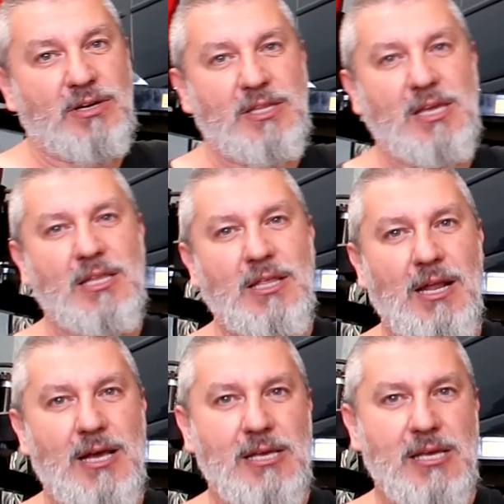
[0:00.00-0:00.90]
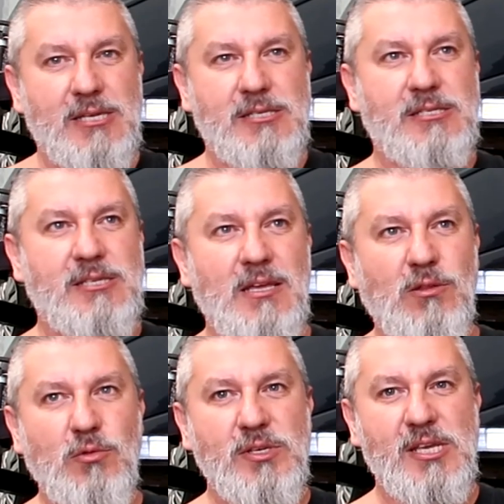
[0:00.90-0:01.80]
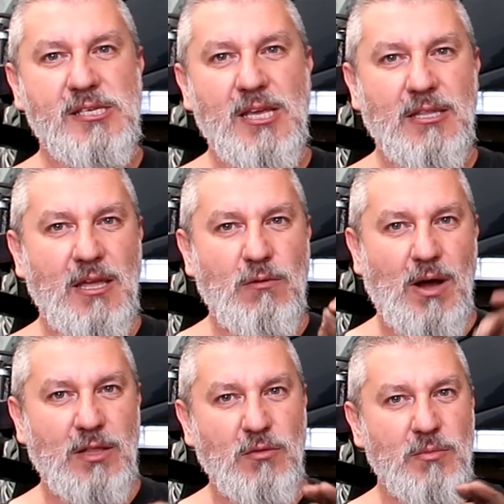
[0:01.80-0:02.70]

na etiqueta lá 164